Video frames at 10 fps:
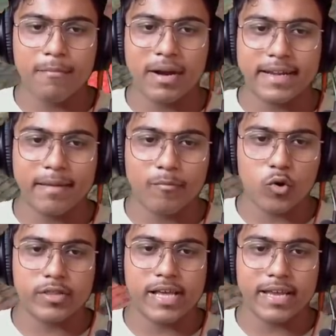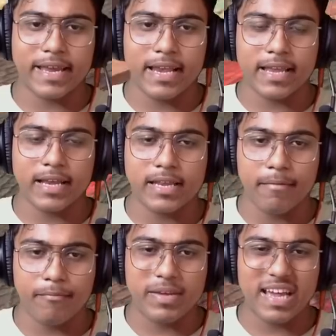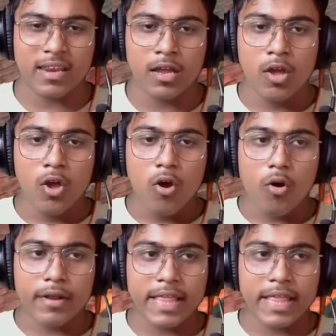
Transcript: एक बार टीम कोड दिया खेलने के लिए पियर और